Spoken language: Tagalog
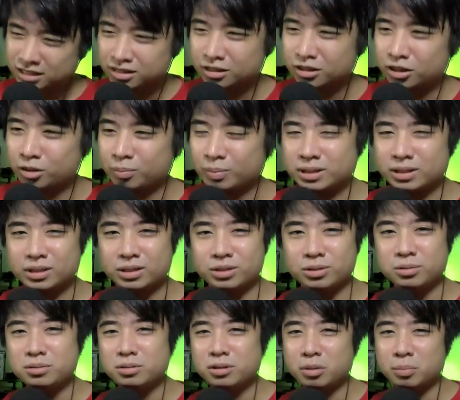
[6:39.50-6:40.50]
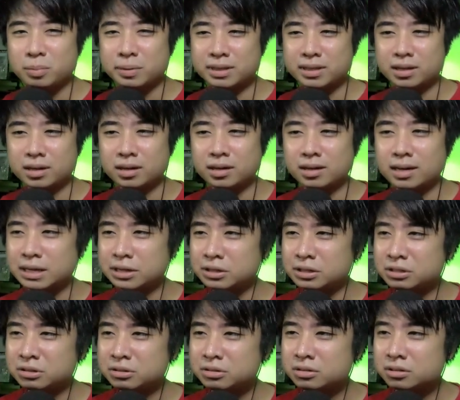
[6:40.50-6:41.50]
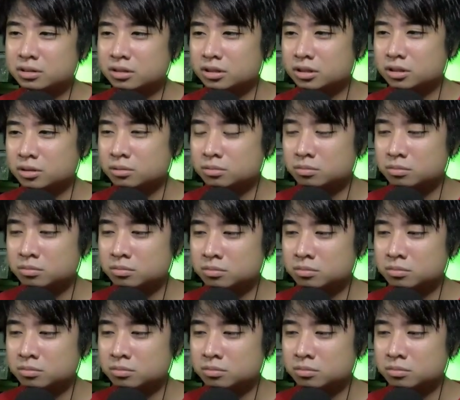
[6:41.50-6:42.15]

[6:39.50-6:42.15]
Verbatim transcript: Lupit doon, lupit ng ano doon, nung,